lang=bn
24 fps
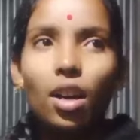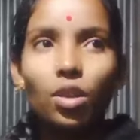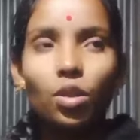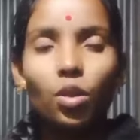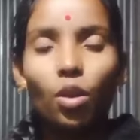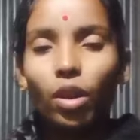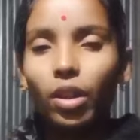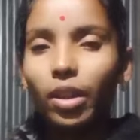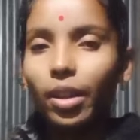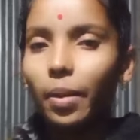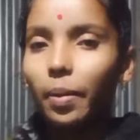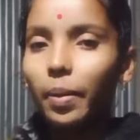আর
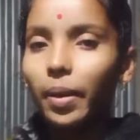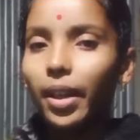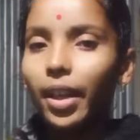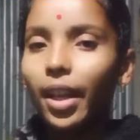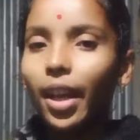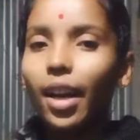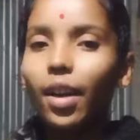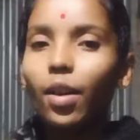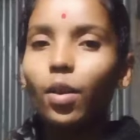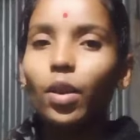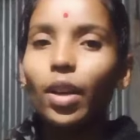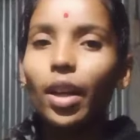
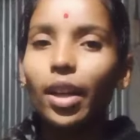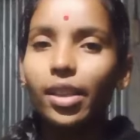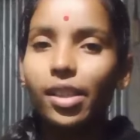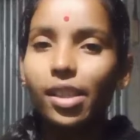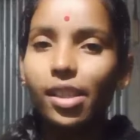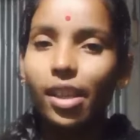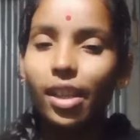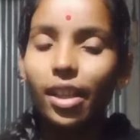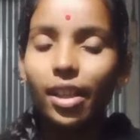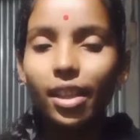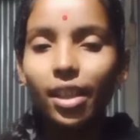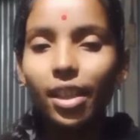সন্ধ্যাবেলা এখন এক
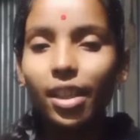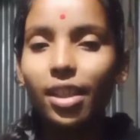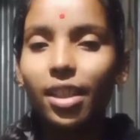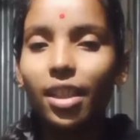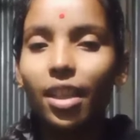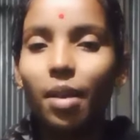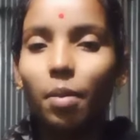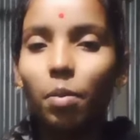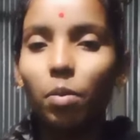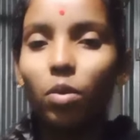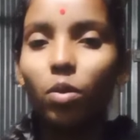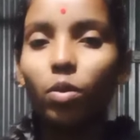জায়গায়
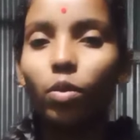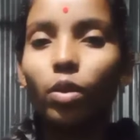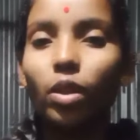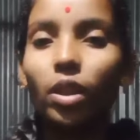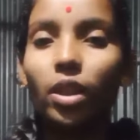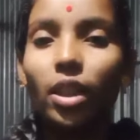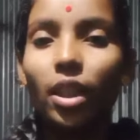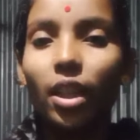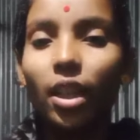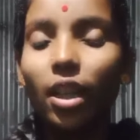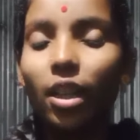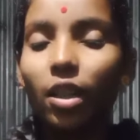গিয়েছিলাম
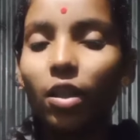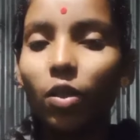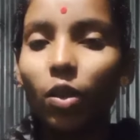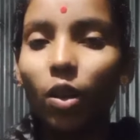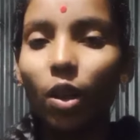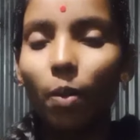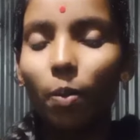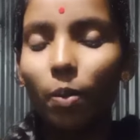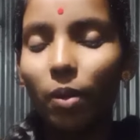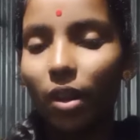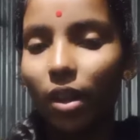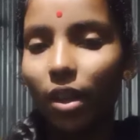ঘুরতে সেখানেও
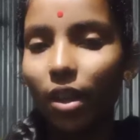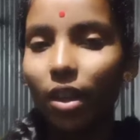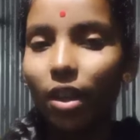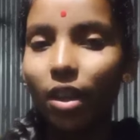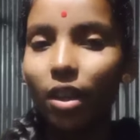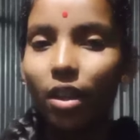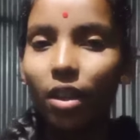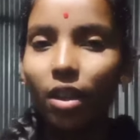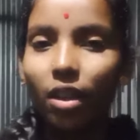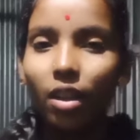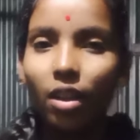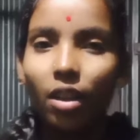ক্যামেরা
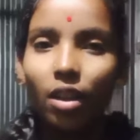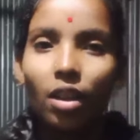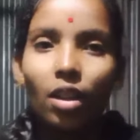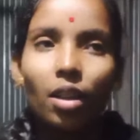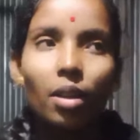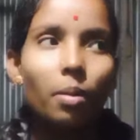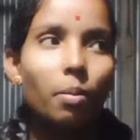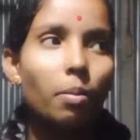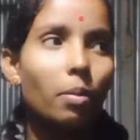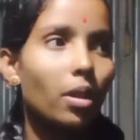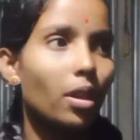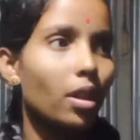
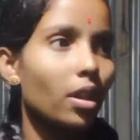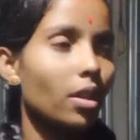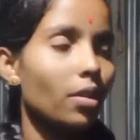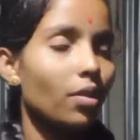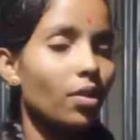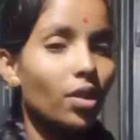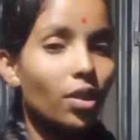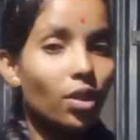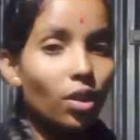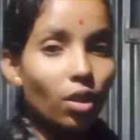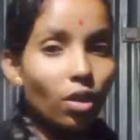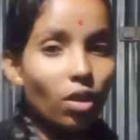মানে
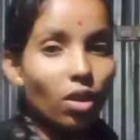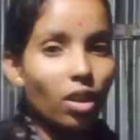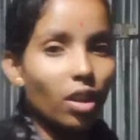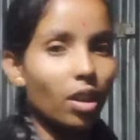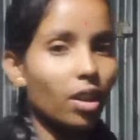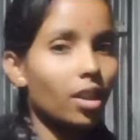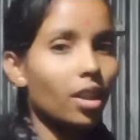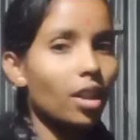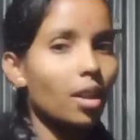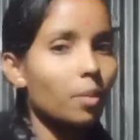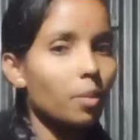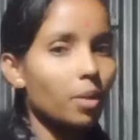ভিডিও
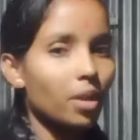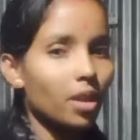করাটা